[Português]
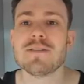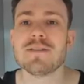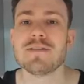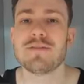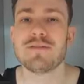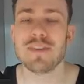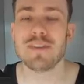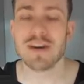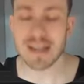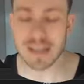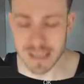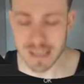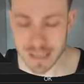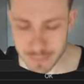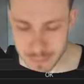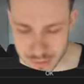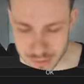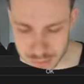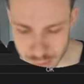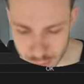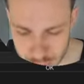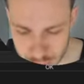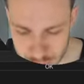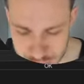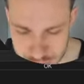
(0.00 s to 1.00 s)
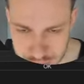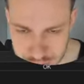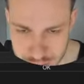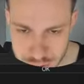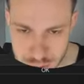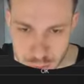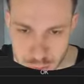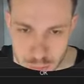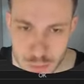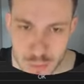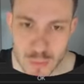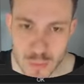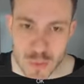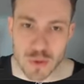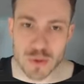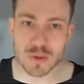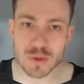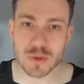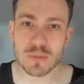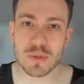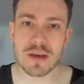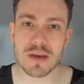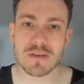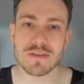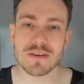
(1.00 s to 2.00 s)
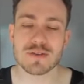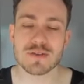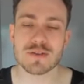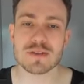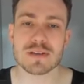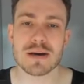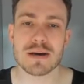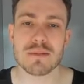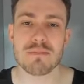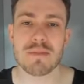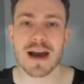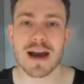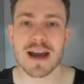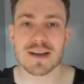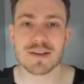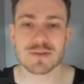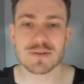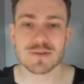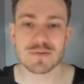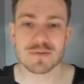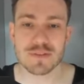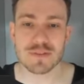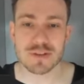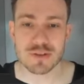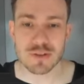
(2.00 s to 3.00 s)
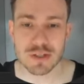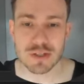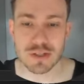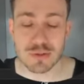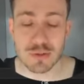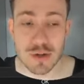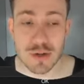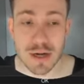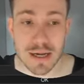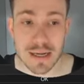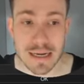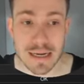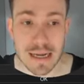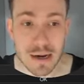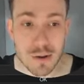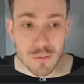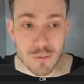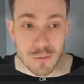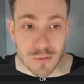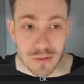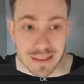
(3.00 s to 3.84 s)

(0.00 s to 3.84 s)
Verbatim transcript: Fala aí pessoal, sejam muito bem-vindos a mais um vídeo aqui do canal.